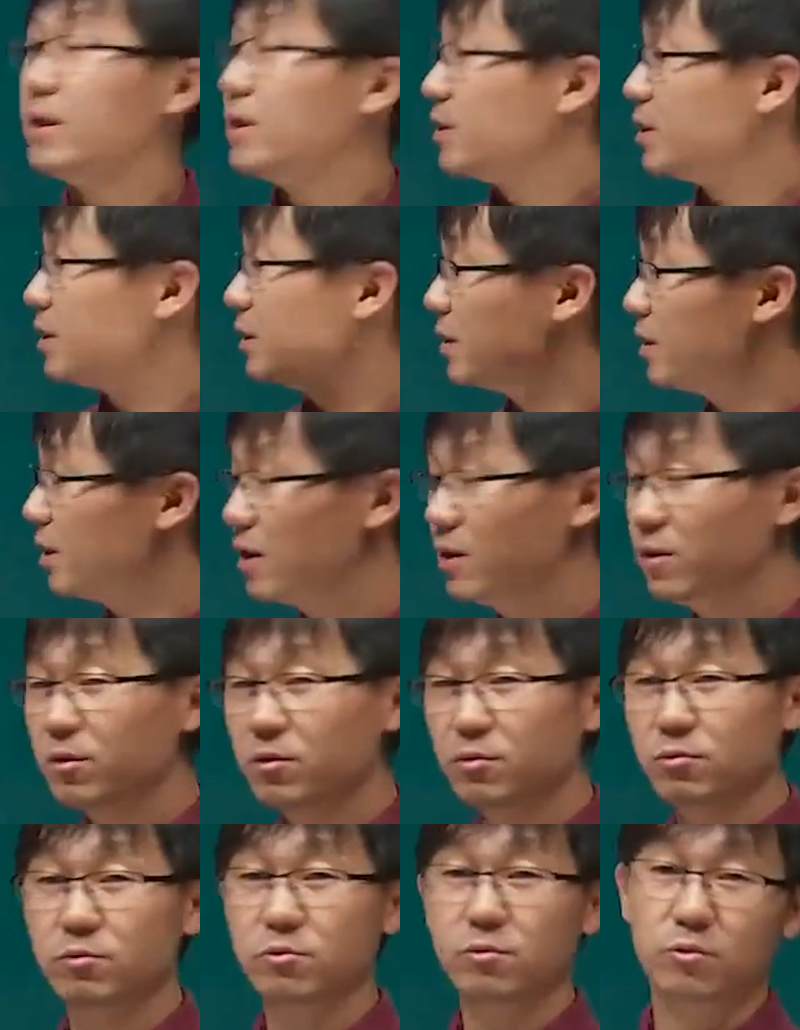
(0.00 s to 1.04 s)
使得
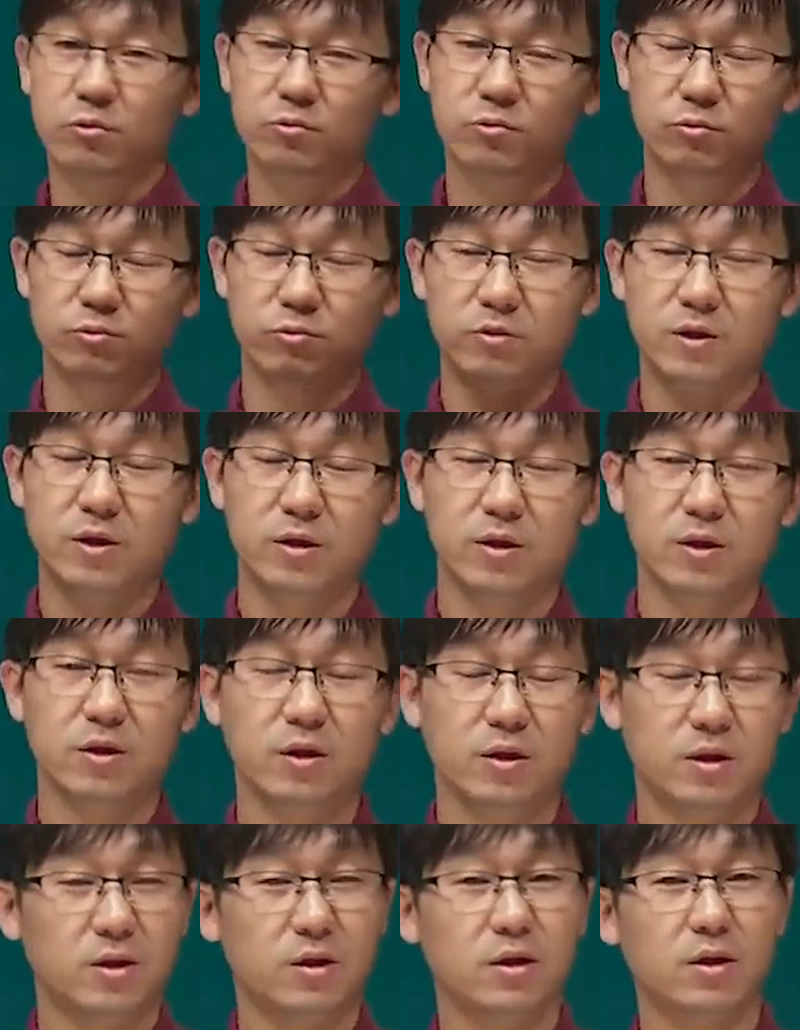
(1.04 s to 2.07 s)
股股份
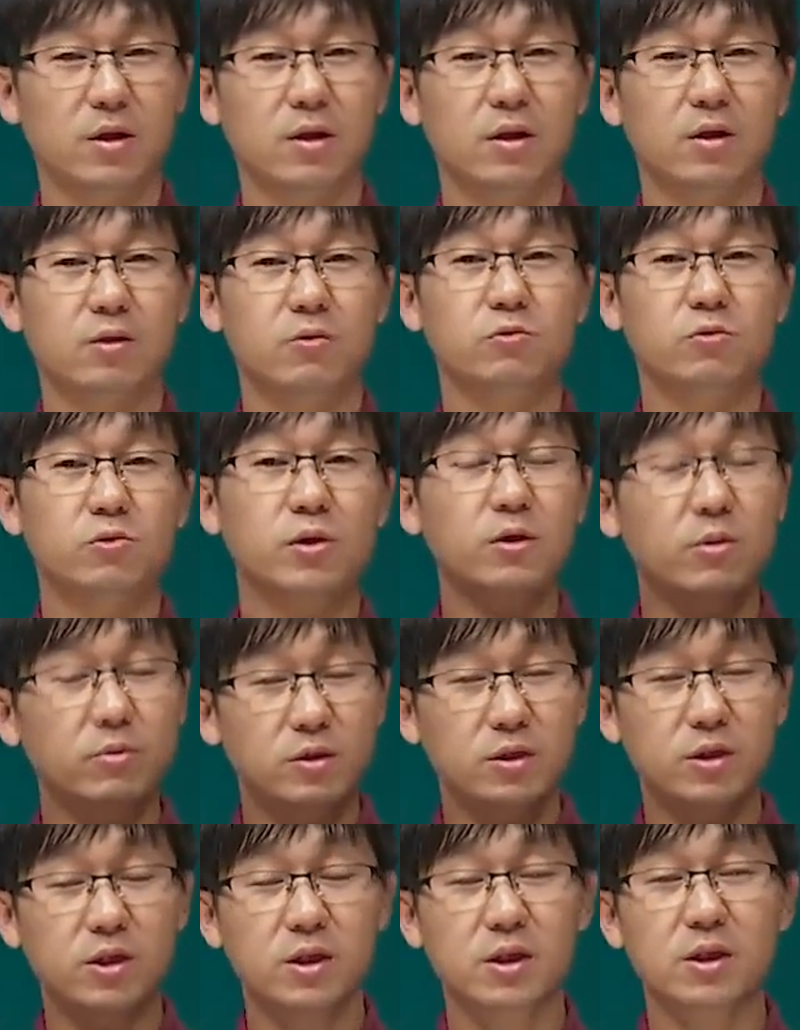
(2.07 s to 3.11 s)
呃股权投
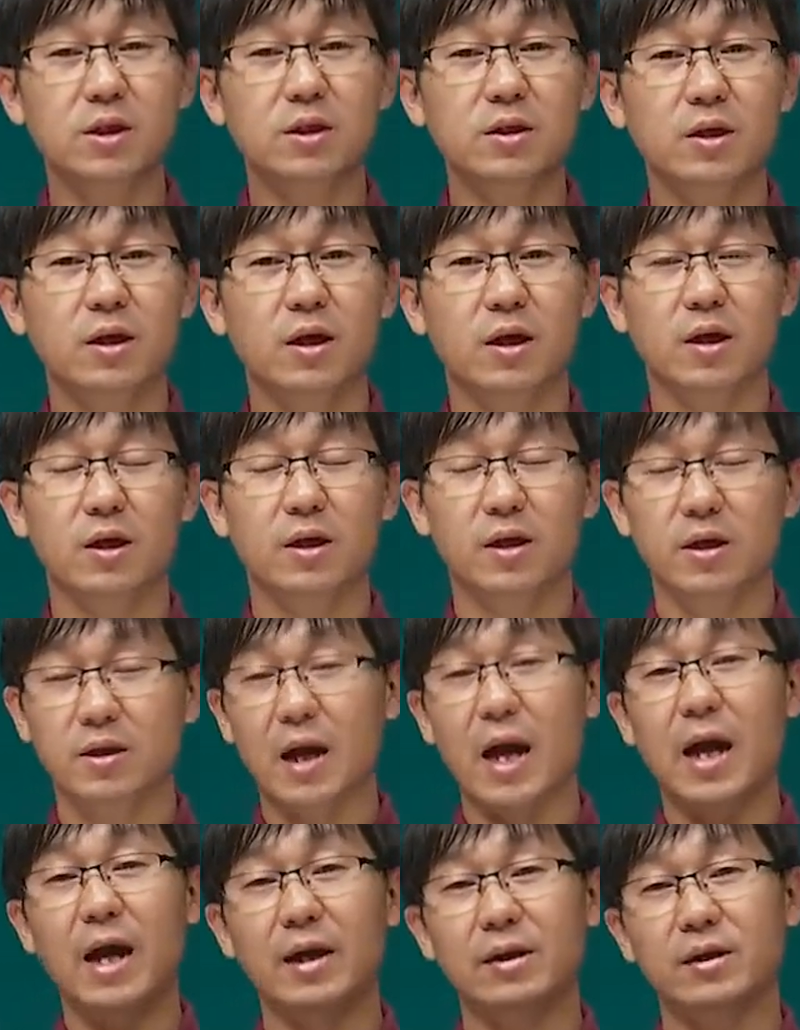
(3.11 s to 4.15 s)
资基金啊，
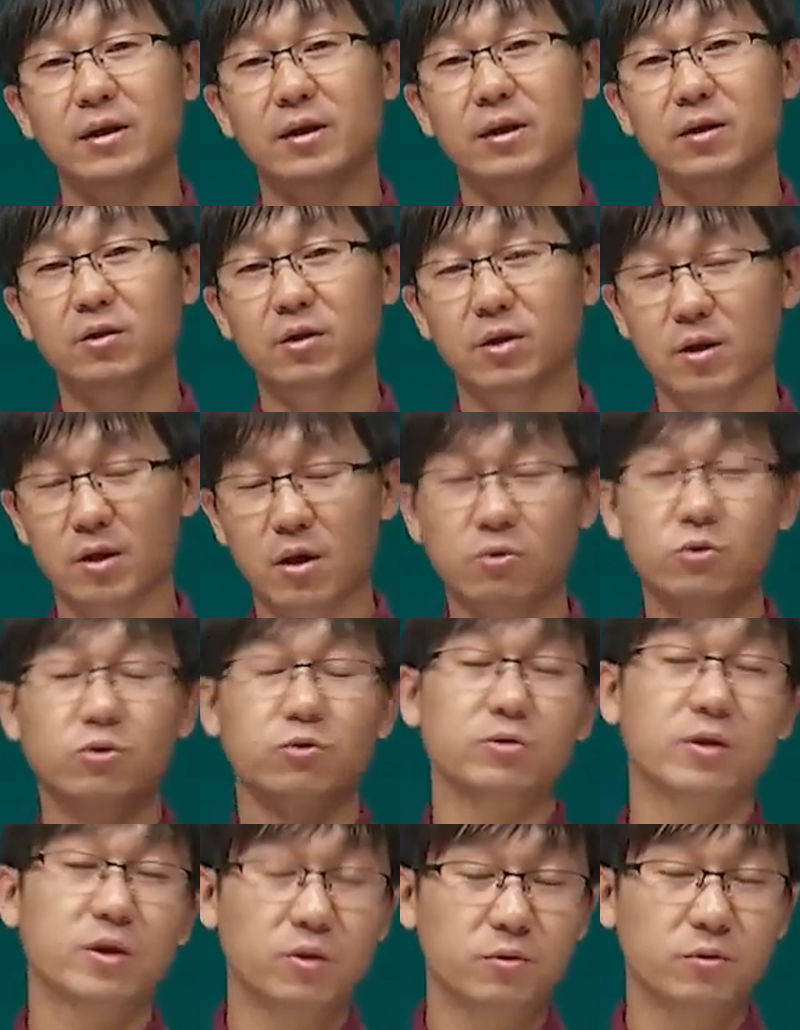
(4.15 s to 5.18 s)
它呢要
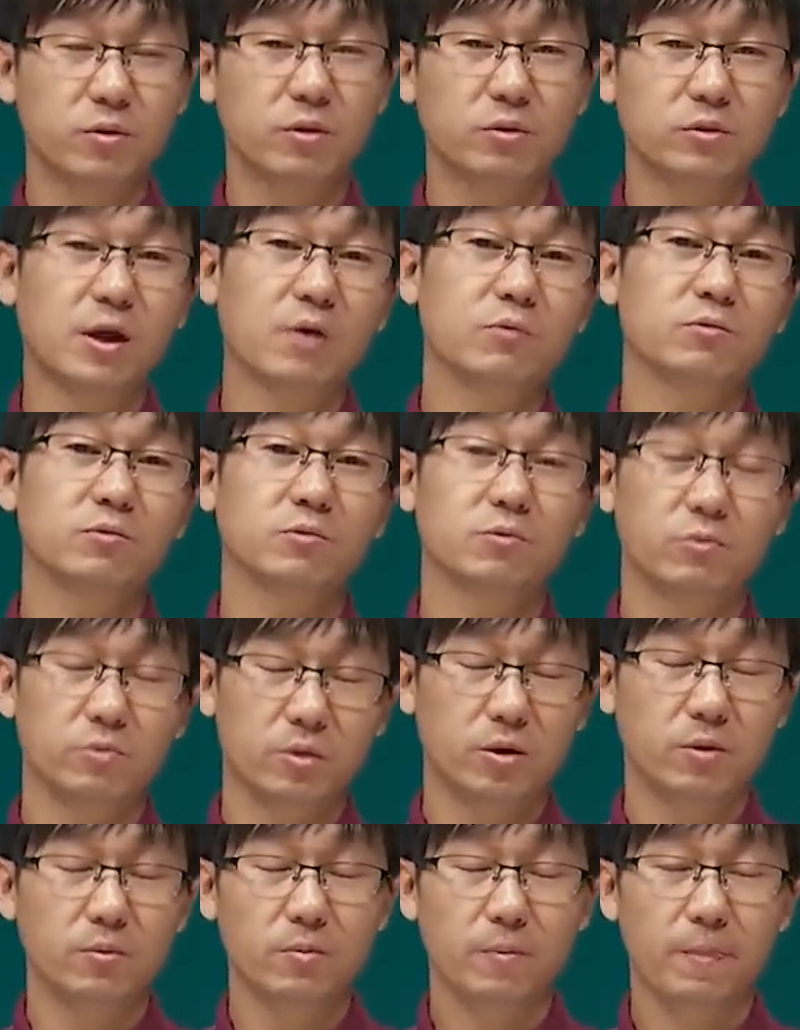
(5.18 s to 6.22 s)
求这个回购大股东回
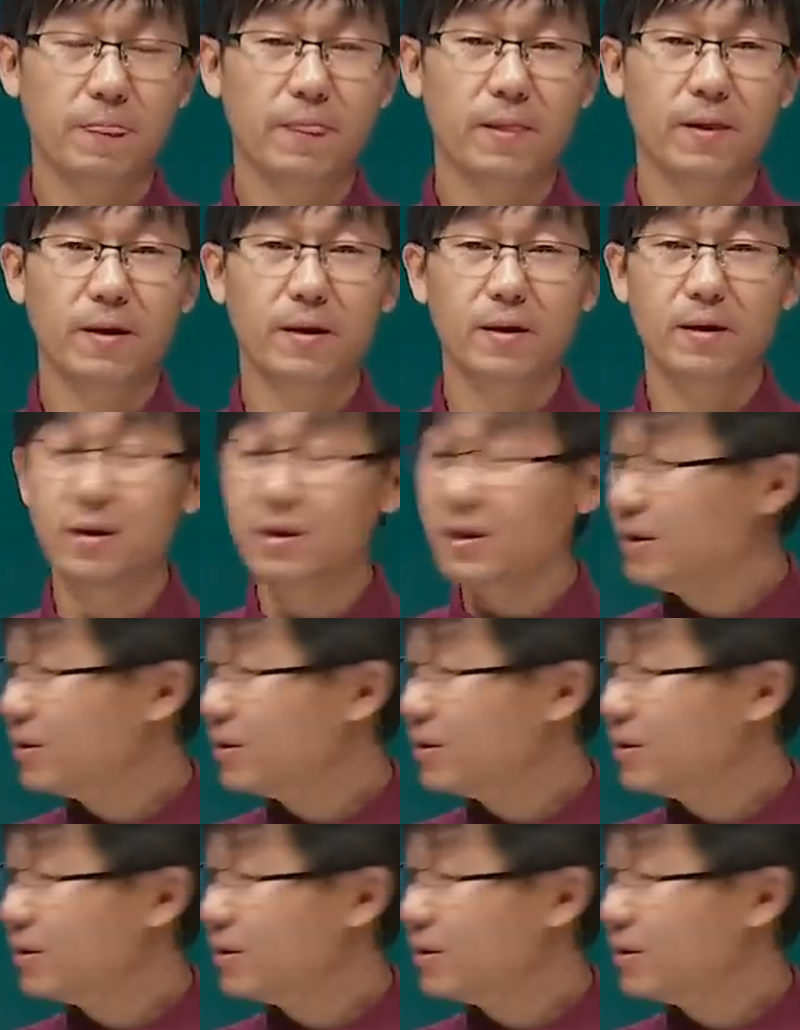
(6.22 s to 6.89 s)
购啊，